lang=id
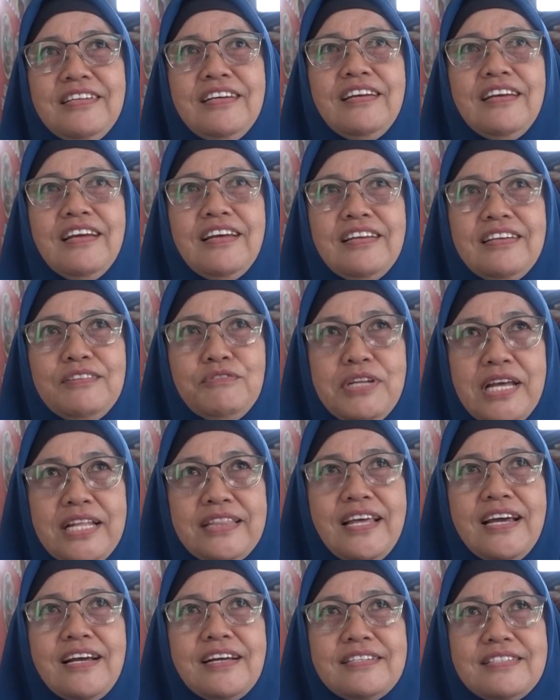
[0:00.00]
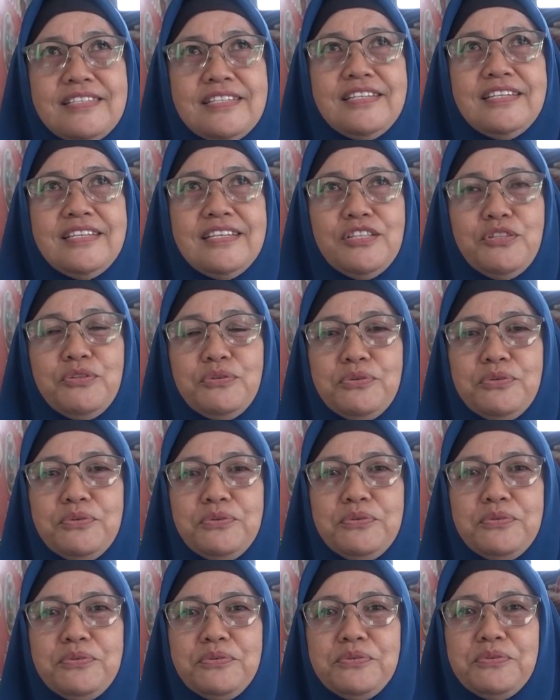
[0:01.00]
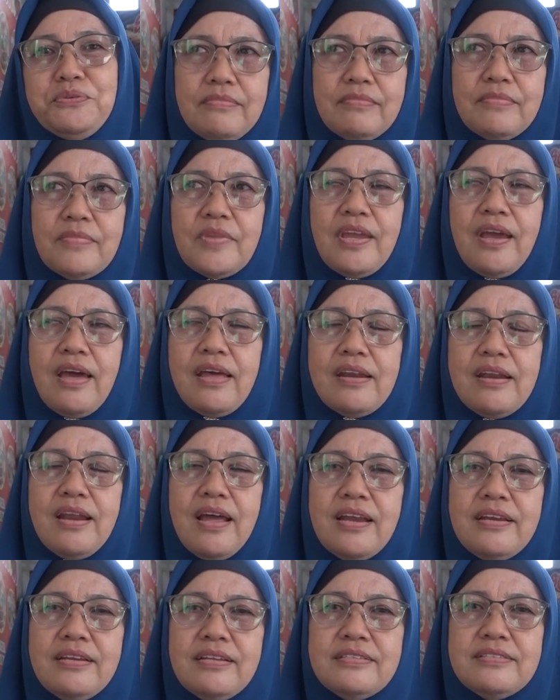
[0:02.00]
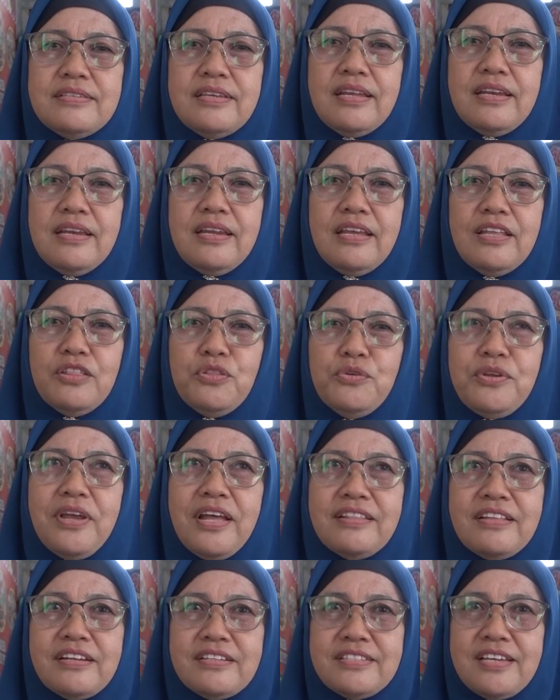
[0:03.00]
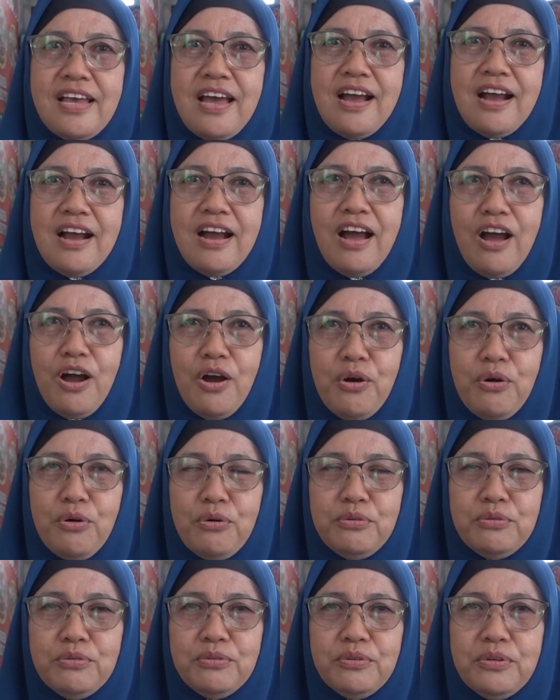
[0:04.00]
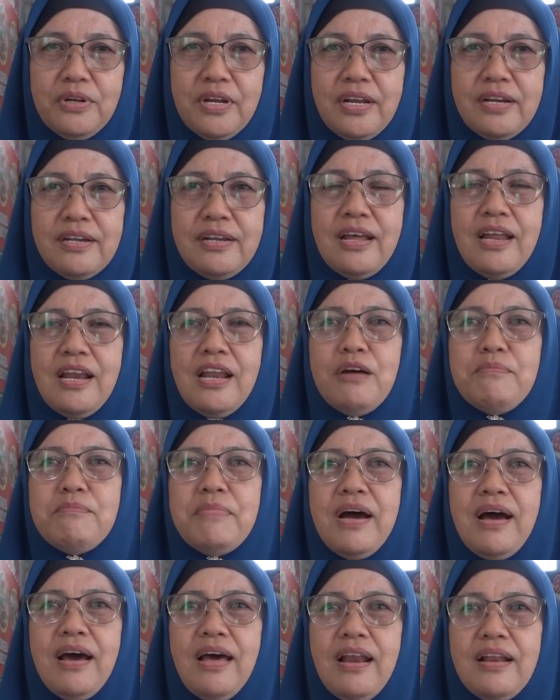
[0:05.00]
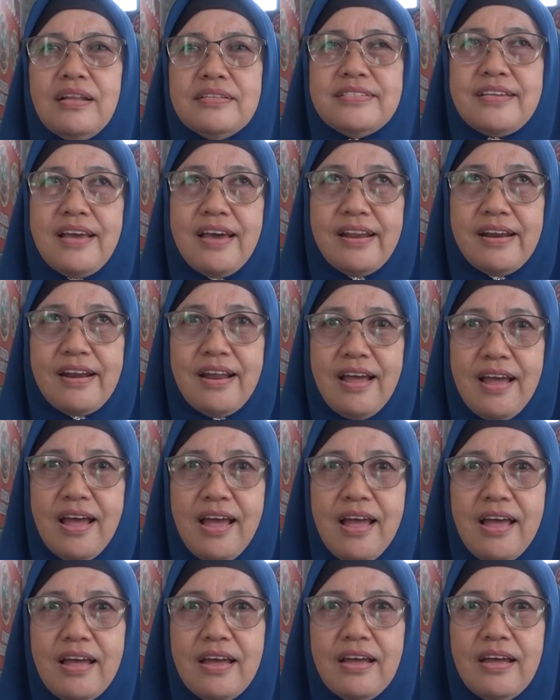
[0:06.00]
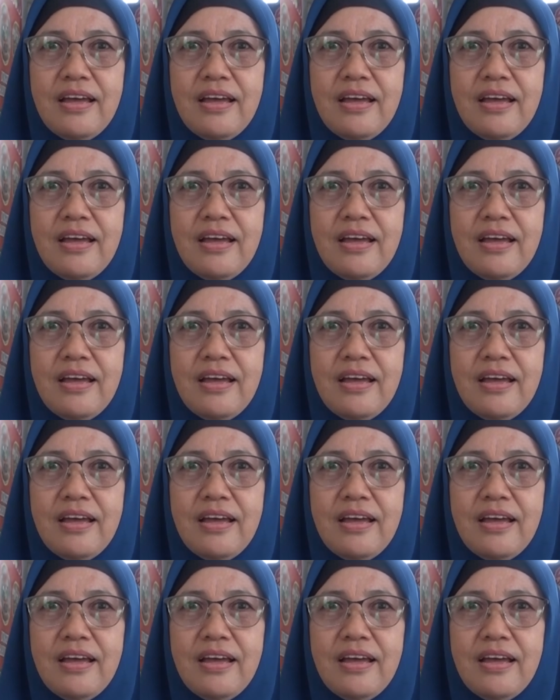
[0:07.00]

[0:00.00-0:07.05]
dengan datang ke sini itu. Karena di sini itu yang terjangkau dalam hal jarak